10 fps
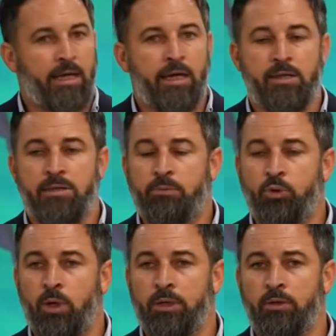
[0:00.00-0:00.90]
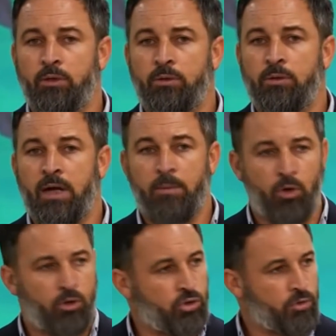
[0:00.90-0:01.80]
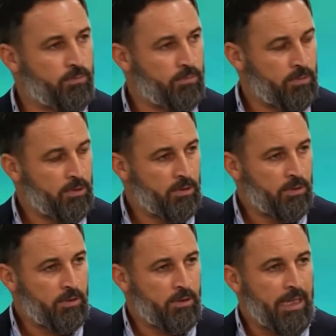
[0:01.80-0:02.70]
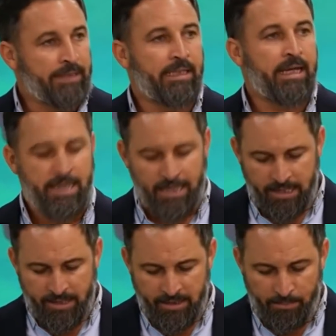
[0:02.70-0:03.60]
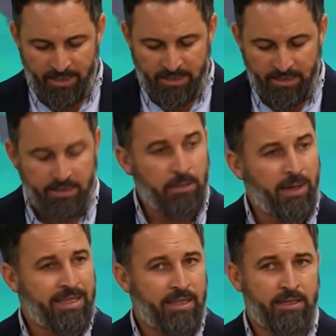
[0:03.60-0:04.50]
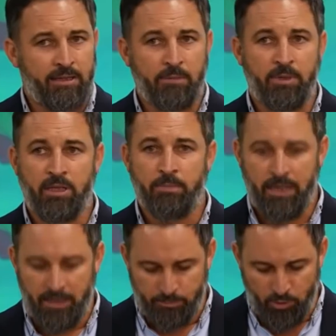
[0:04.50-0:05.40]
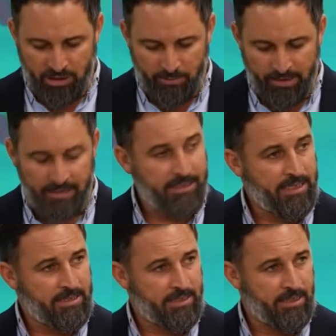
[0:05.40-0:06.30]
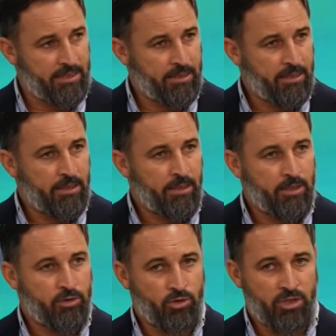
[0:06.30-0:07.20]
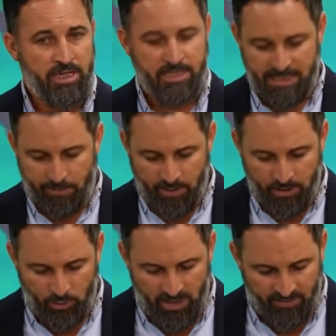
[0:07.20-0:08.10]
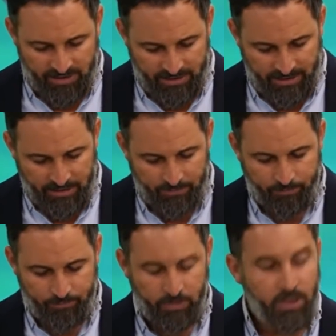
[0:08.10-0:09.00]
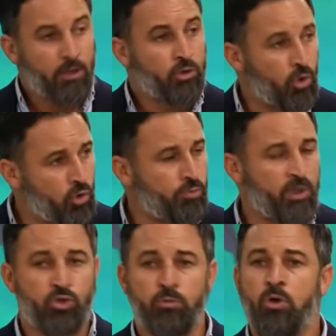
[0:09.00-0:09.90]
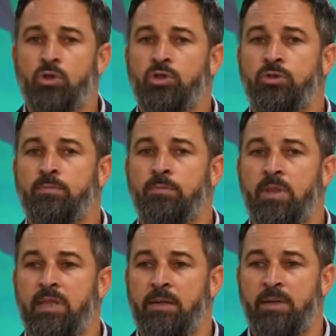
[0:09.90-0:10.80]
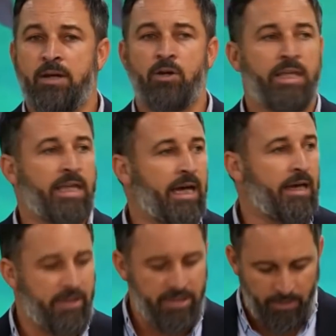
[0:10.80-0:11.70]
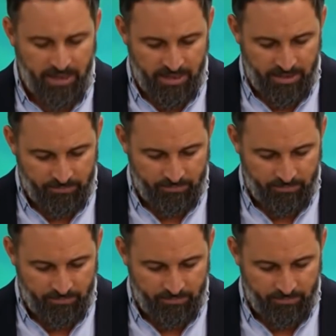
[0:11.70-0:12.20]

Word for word: exceptuando a Vox, ante la llegada del presidente Biden, del principal responsable del desastre que estos días está viviendo en Afganistán. Todos menos Vox celebraron la llegada de Biden.